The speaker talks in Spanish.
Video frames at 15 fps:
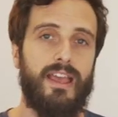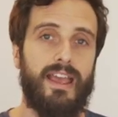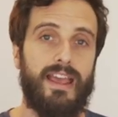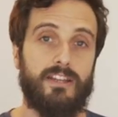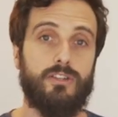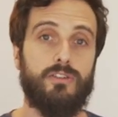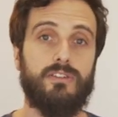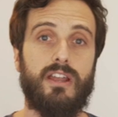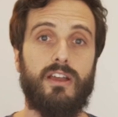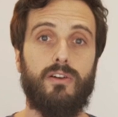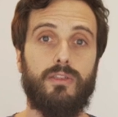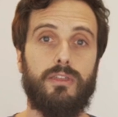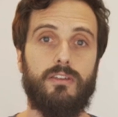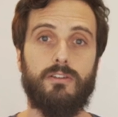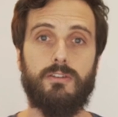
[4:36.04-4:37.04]
Estos
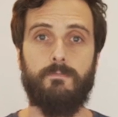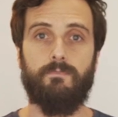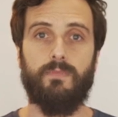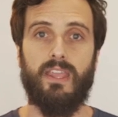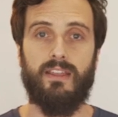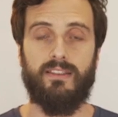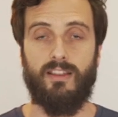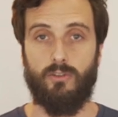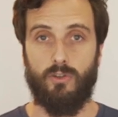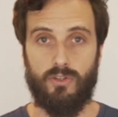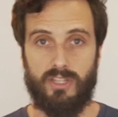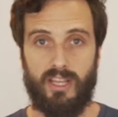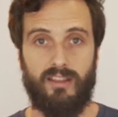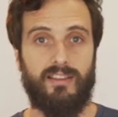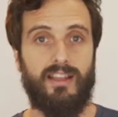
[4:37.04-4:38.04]
negocios tanto los
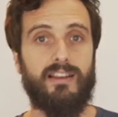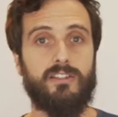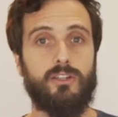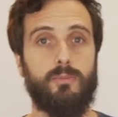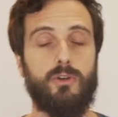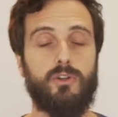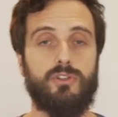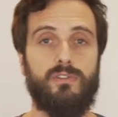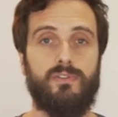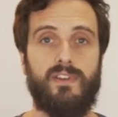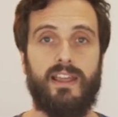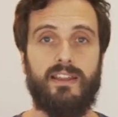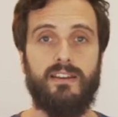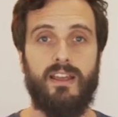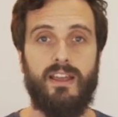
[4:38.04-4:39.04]
digitales como los
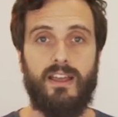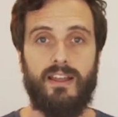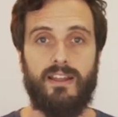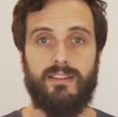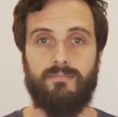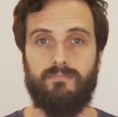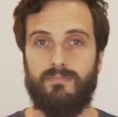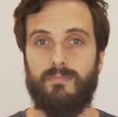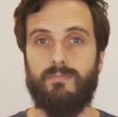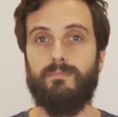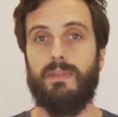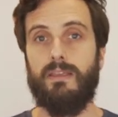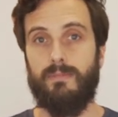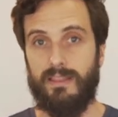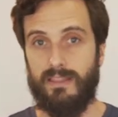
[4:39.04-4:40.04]
offline, Mm,
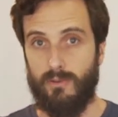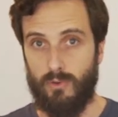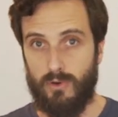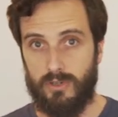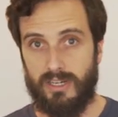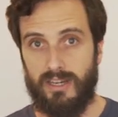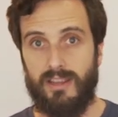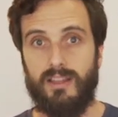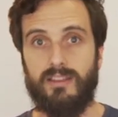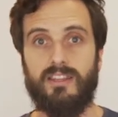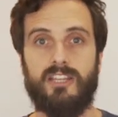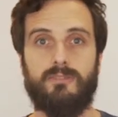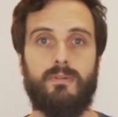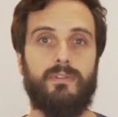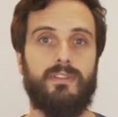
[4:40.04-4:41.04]
viven de unos
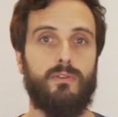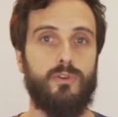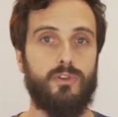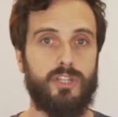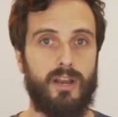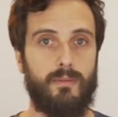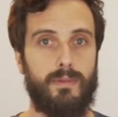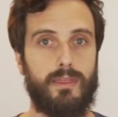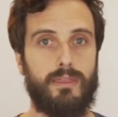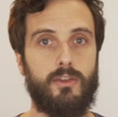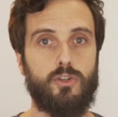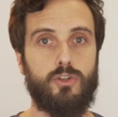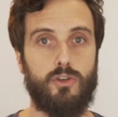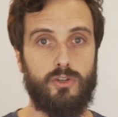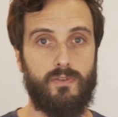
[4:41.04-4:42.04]
clientes, viven de unos
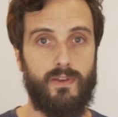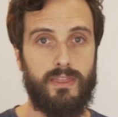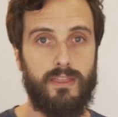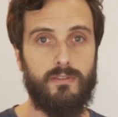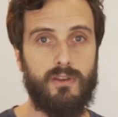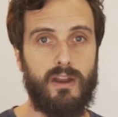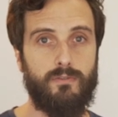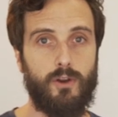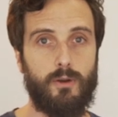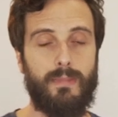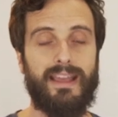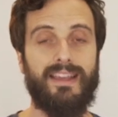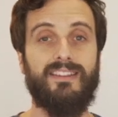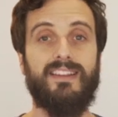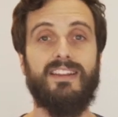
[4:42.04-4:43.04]
servicios, los ofrecen de una
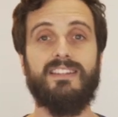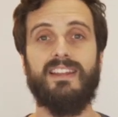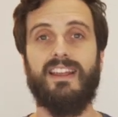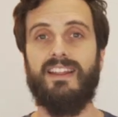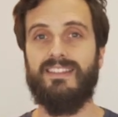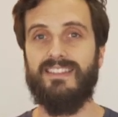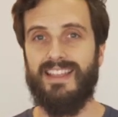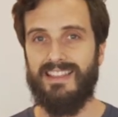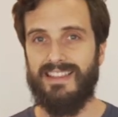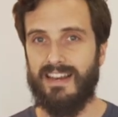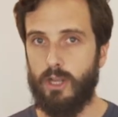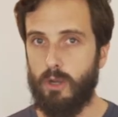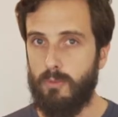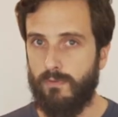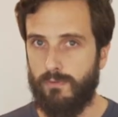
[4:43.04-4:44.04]
forma y tienes que entender
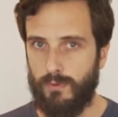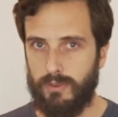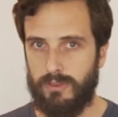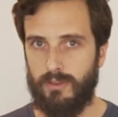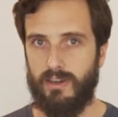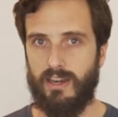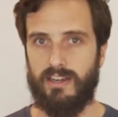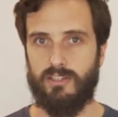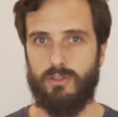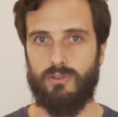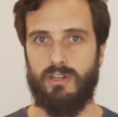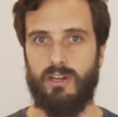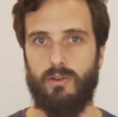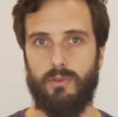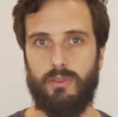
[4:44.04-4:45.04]
cómo funcionan estos
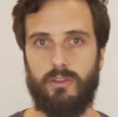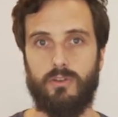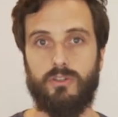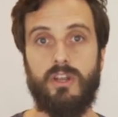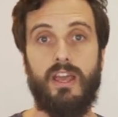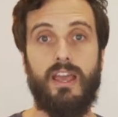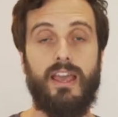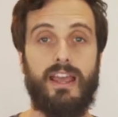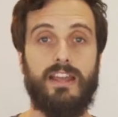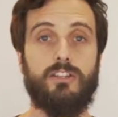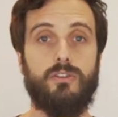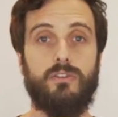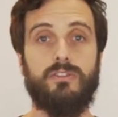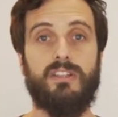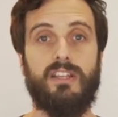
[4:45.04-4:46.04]
negocios.
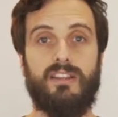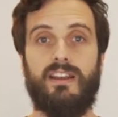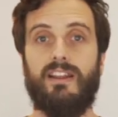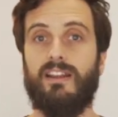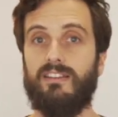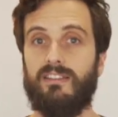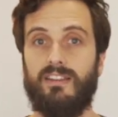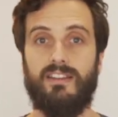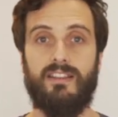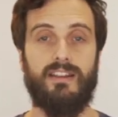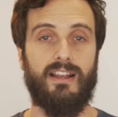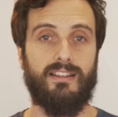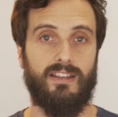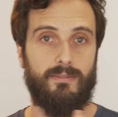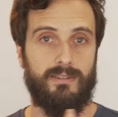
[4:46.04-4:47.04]
Esto se tiene que entender
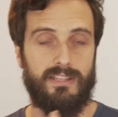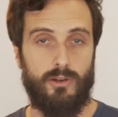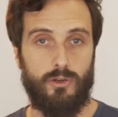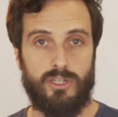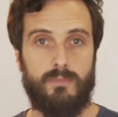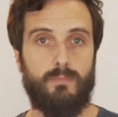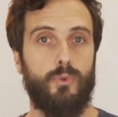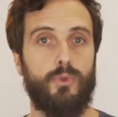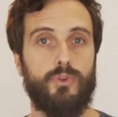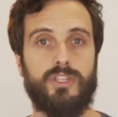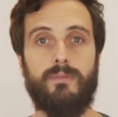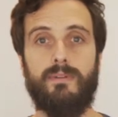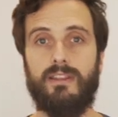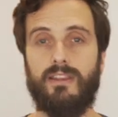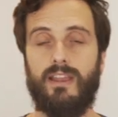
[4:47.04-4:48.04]
a través de los embudos
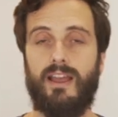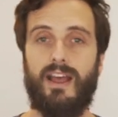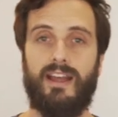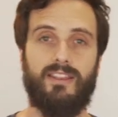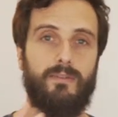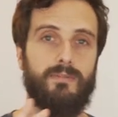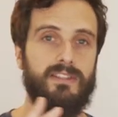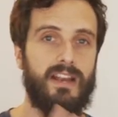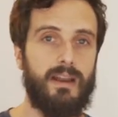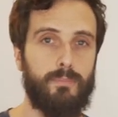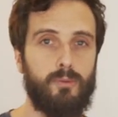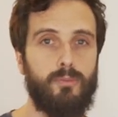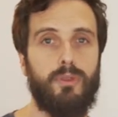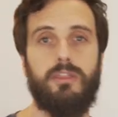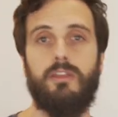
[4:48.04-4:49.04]
de venta, a través de la
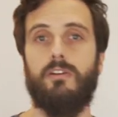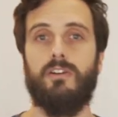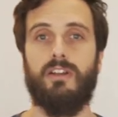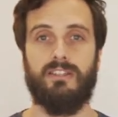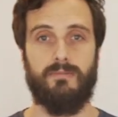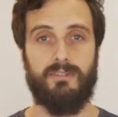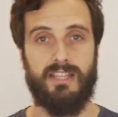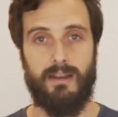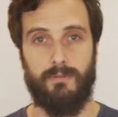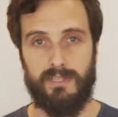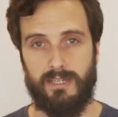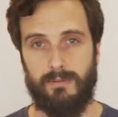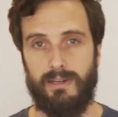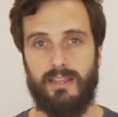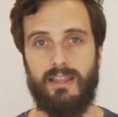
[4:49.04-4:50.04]
promoción, a través de la
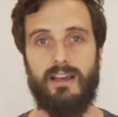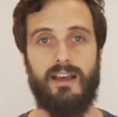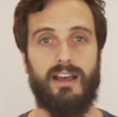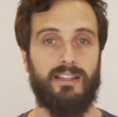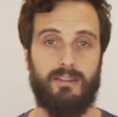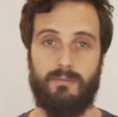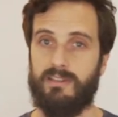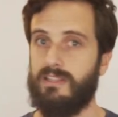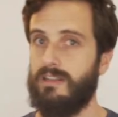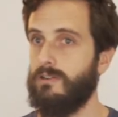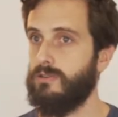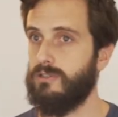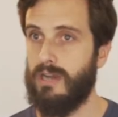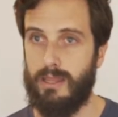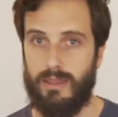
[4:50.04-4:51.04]
visibilidad, a través de
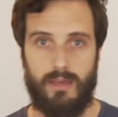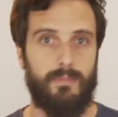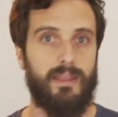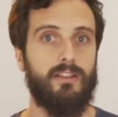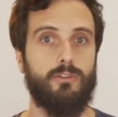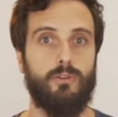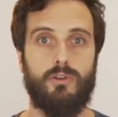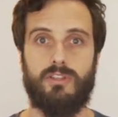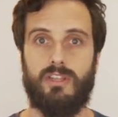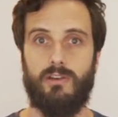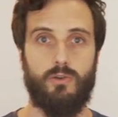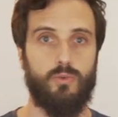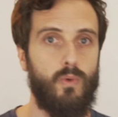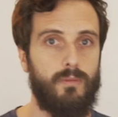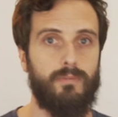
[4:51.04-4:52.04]
los lanzamientos, de
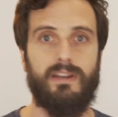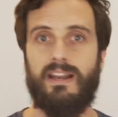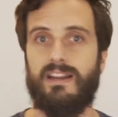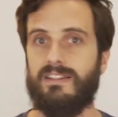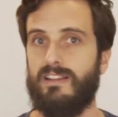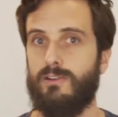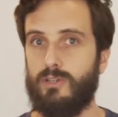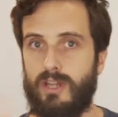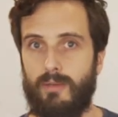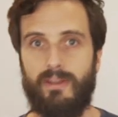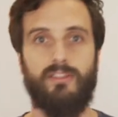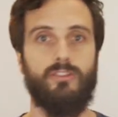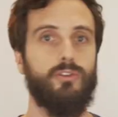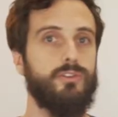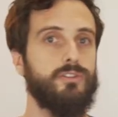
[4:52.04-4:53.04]
los webinars, de los
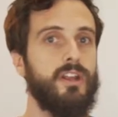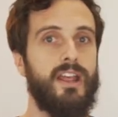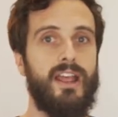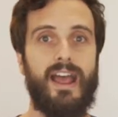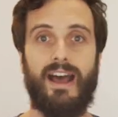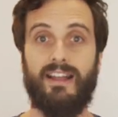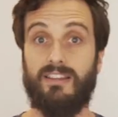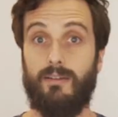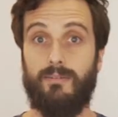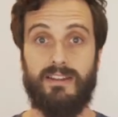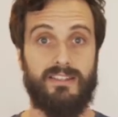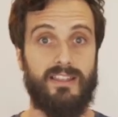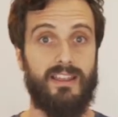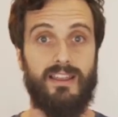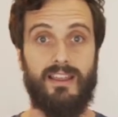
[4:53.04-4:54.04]
eventos, a
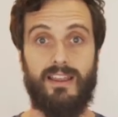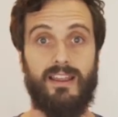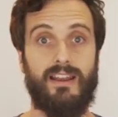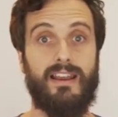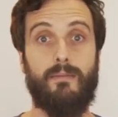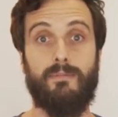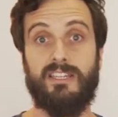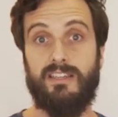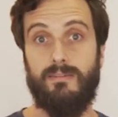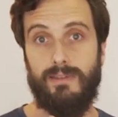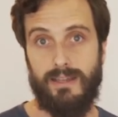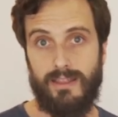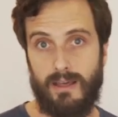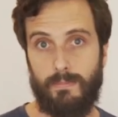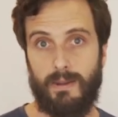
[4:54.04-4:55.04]
través de la
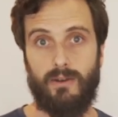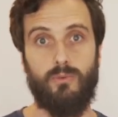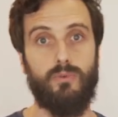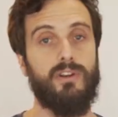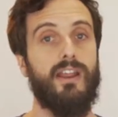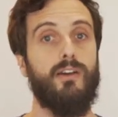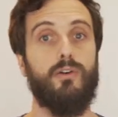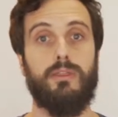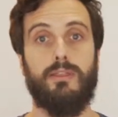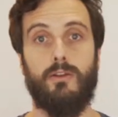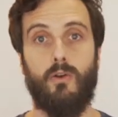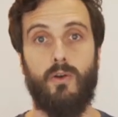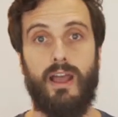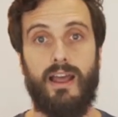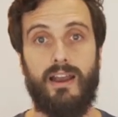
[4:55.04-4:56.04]
visibilidad para un negocio
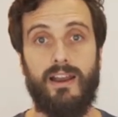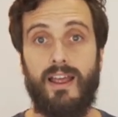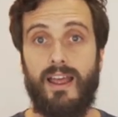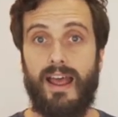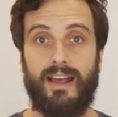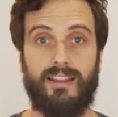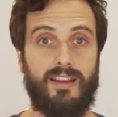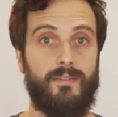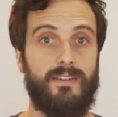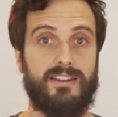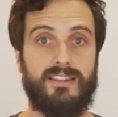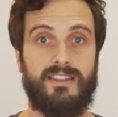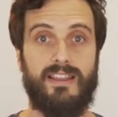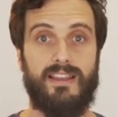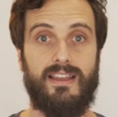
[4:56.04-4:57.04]
local, a
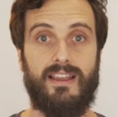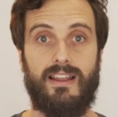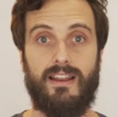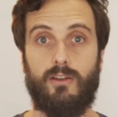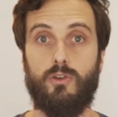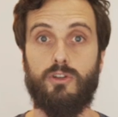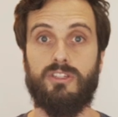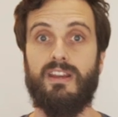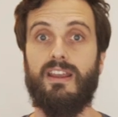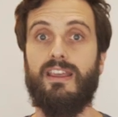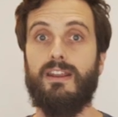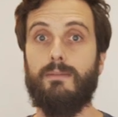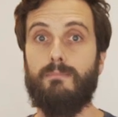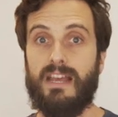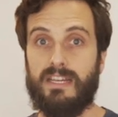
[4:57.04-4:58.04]
través de
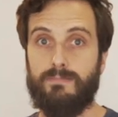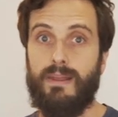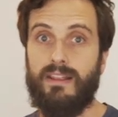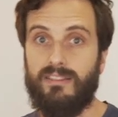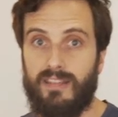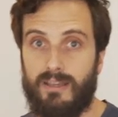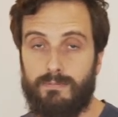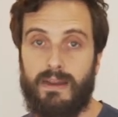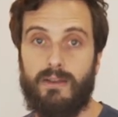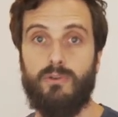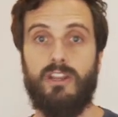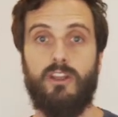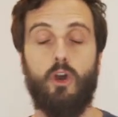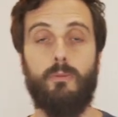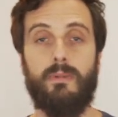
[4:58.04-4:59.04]
conseguir más ventas para un
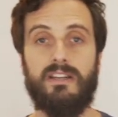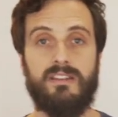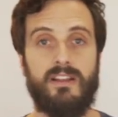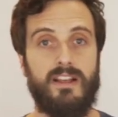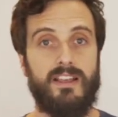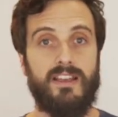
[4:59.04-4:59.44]
e-commerce.